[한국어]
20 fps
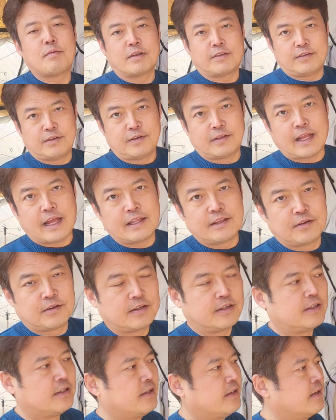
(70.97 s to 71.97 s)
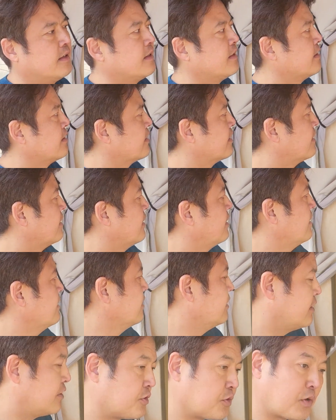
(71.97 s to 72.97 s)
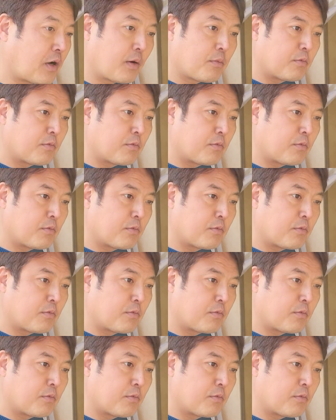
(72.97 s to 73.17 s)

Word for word: 해봤어요 단열을 그러니까 이쪽으로